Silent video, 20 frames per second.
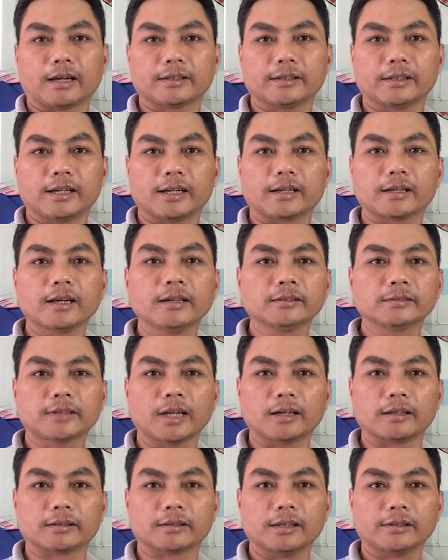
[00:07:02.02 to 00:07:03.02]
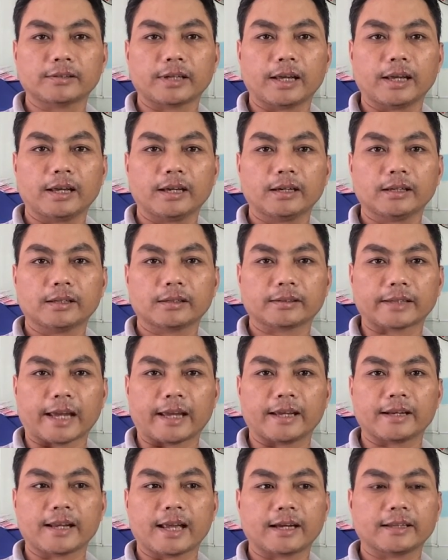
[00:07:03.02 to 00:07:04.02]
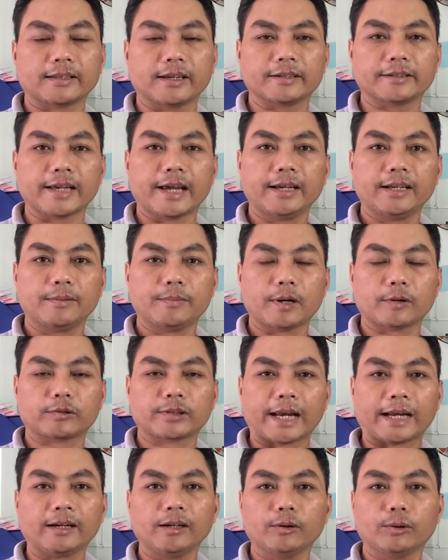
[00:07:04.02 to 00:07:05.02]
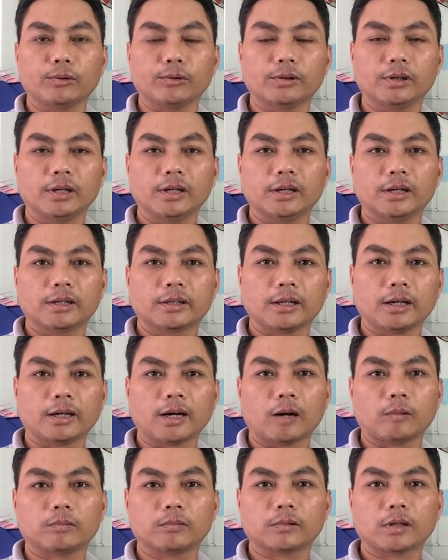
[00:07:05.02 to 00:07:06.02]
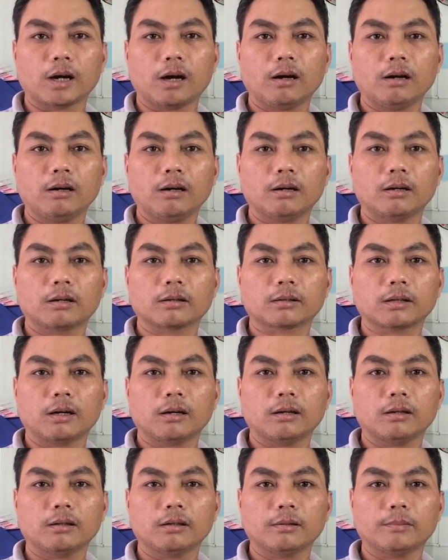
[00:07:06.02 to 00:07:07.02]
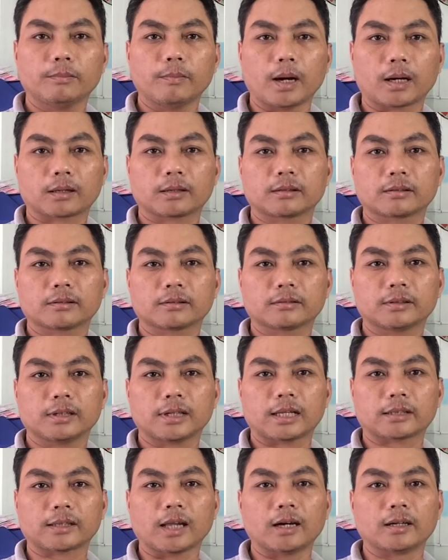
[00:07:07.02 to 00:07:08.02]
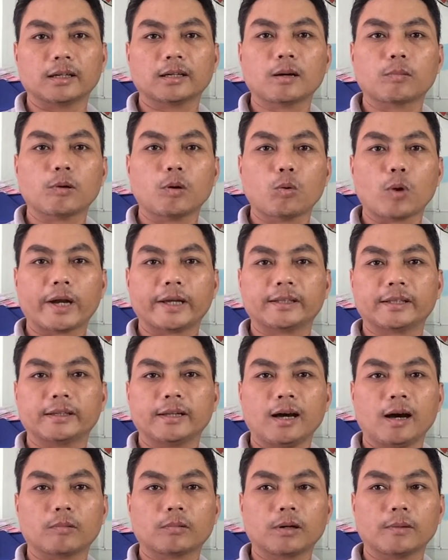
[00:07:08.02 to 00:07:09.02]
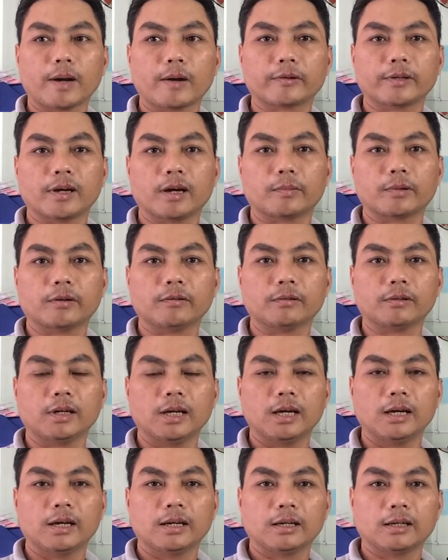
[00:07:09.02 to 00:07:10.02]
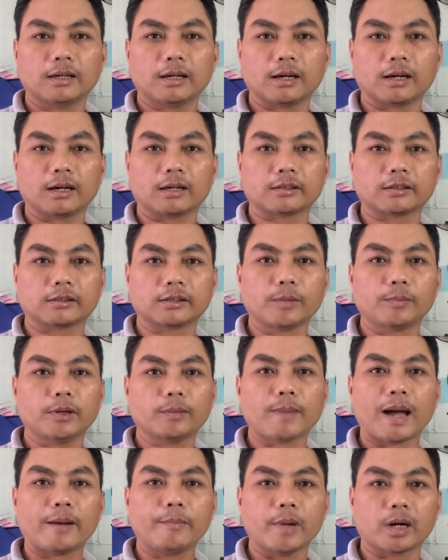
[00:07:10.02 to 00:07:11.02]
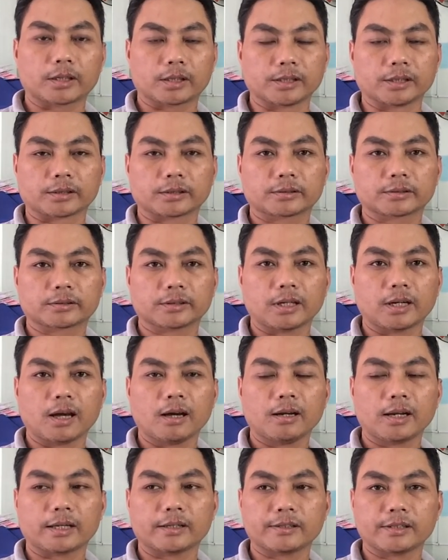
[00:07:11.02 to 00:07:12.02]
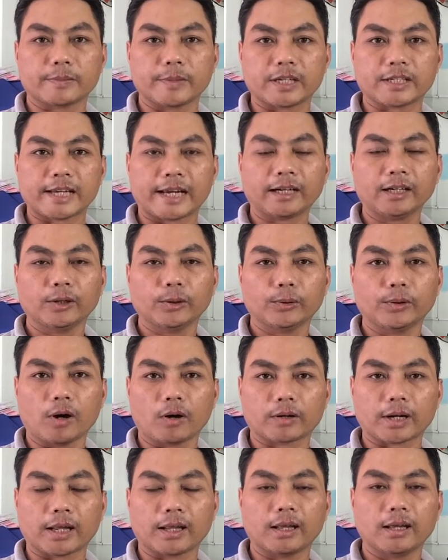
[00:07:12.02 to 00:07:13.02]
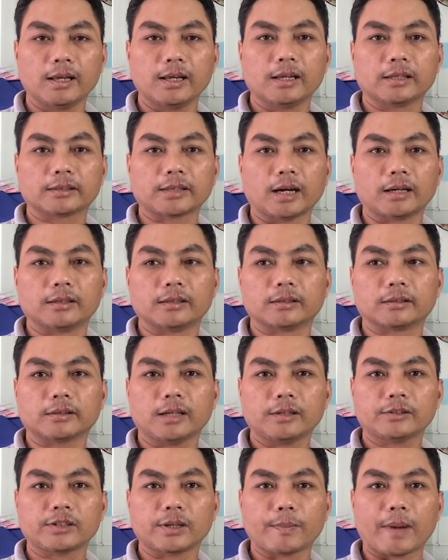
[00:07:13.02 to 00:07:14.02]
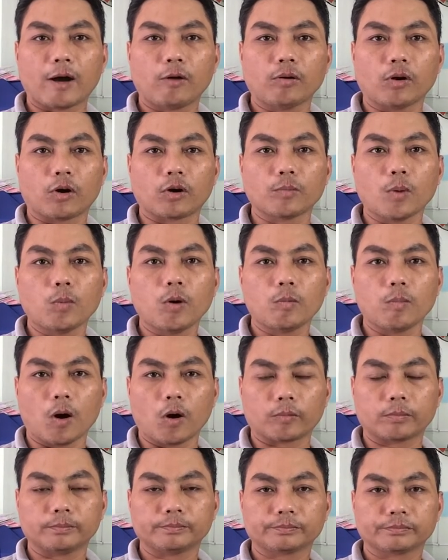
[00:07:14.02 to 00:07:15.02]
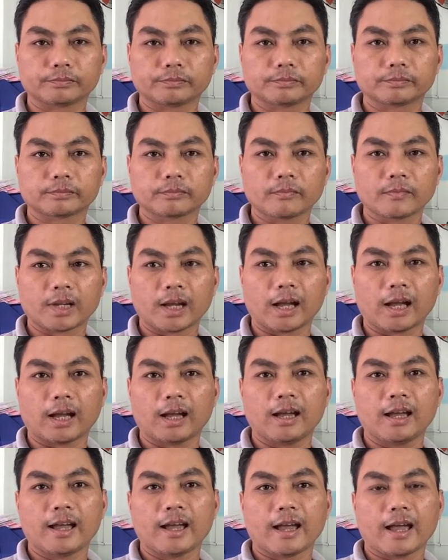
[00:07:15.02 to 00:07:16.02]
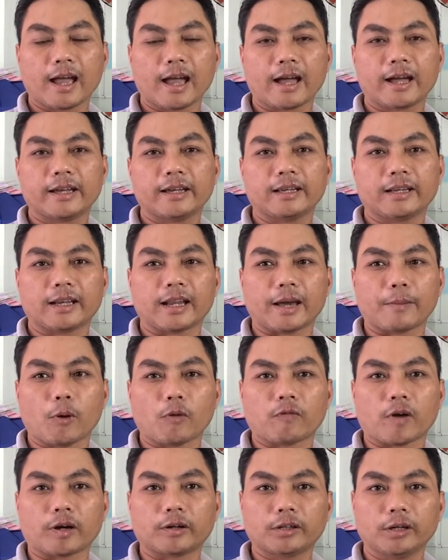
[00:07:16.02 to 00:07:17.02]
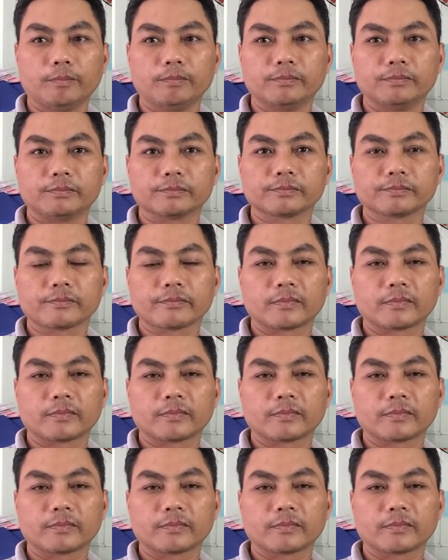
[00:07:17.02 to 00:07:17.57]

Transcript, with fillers: à, như là đứng từ nó sẽ chạy ra cái tờ giấy nó màu trắng luôn nó không có có mực tức là từ nó không có quay thì nó không có bao giờ nó à, trùm nó bám mực được do đó là nó sẽ bị trắng luôn hoặc là từ nó sẽ báo lỗi 441 à, hai là bộ phận room